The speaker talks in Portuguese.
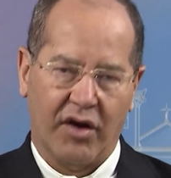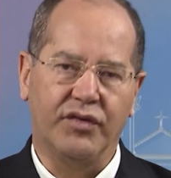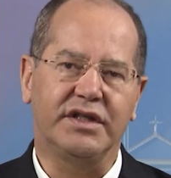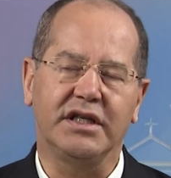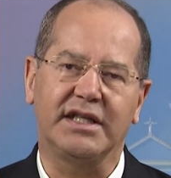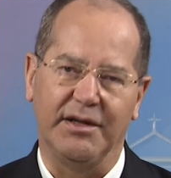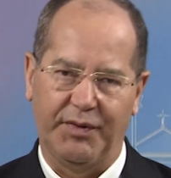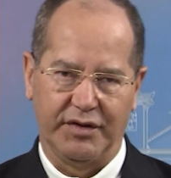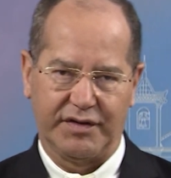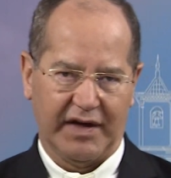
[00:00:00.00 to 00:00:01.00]
Os
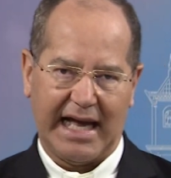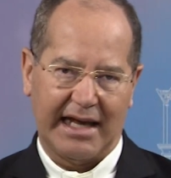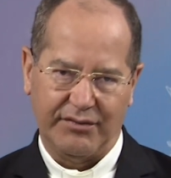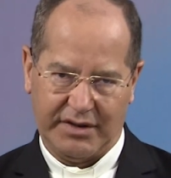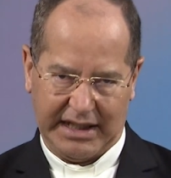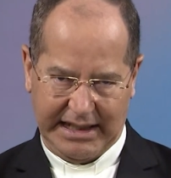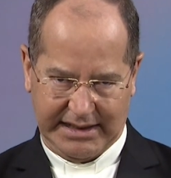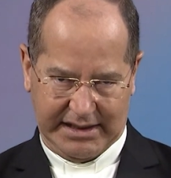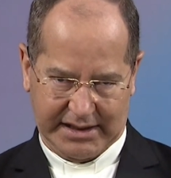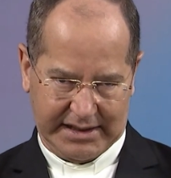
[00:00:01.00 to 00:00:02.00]
discípulos ficaram
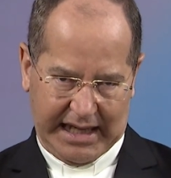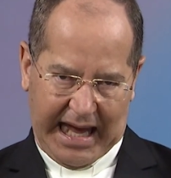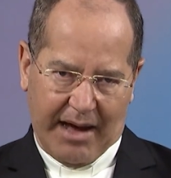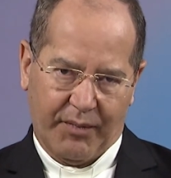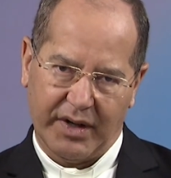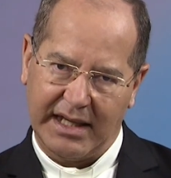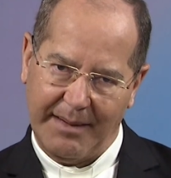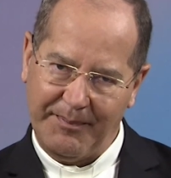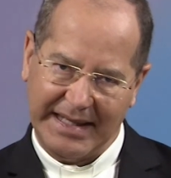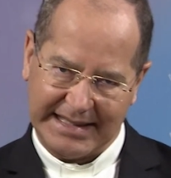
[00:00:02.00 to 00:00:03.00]
tristes porque
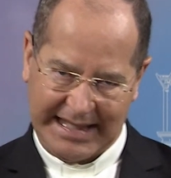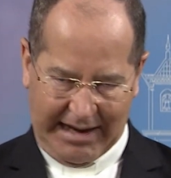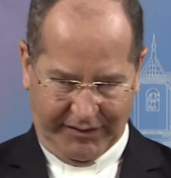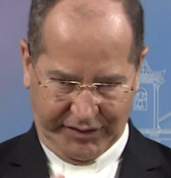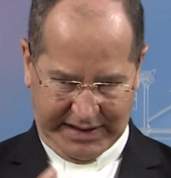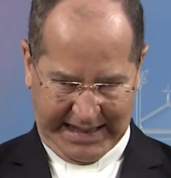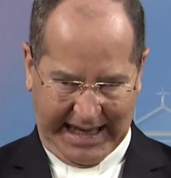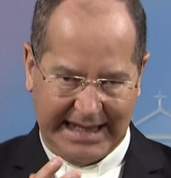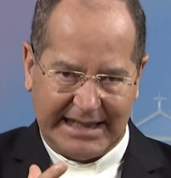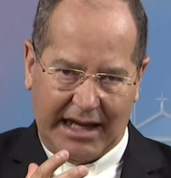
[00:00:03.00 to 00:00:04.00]
pensavam
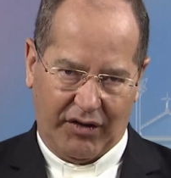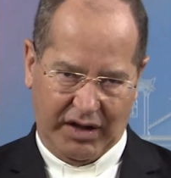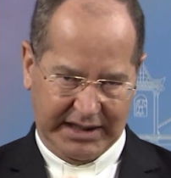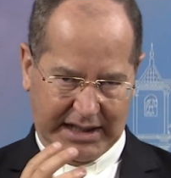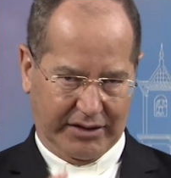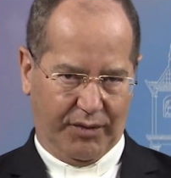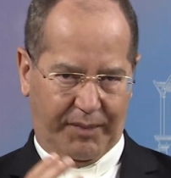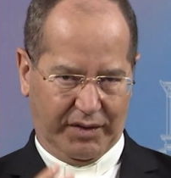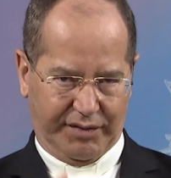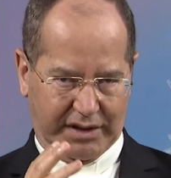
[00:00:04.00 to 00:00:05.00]
ser esta lógica, do
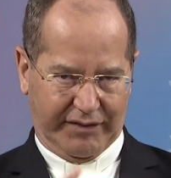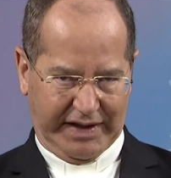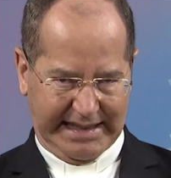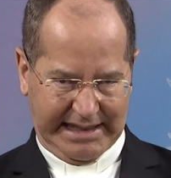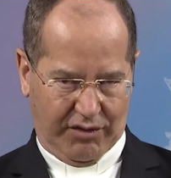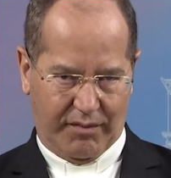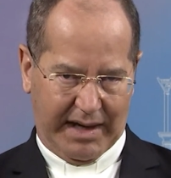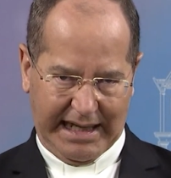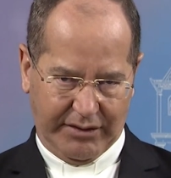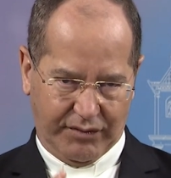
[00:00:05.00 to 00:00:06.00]
ponto de vista
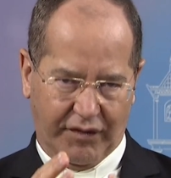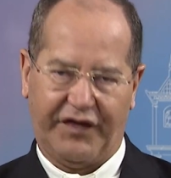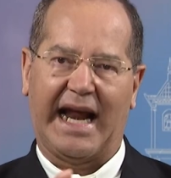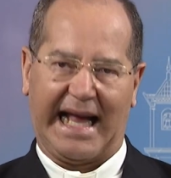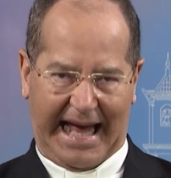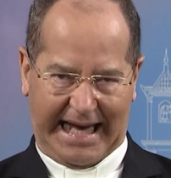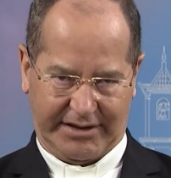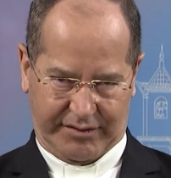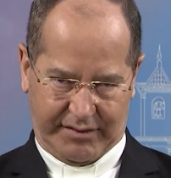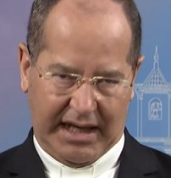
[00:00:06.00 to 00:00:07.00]
humano, um
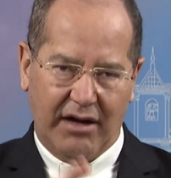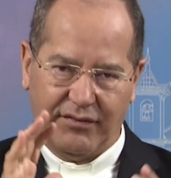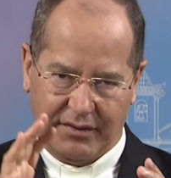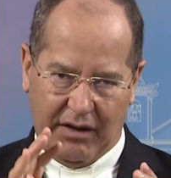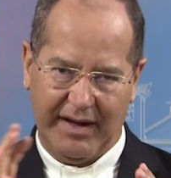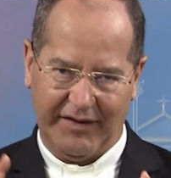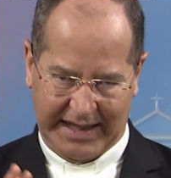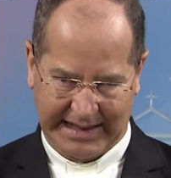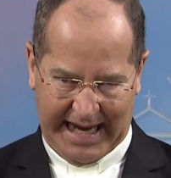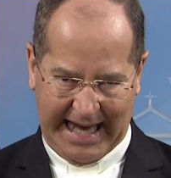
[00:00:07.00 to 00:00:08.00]
fracasso. Não, não é
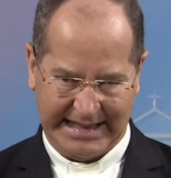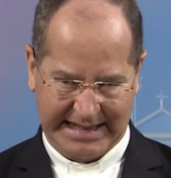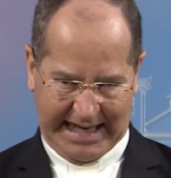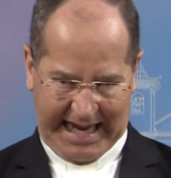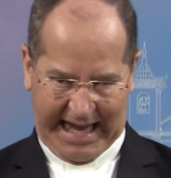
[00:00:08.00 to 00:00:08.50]
verdade.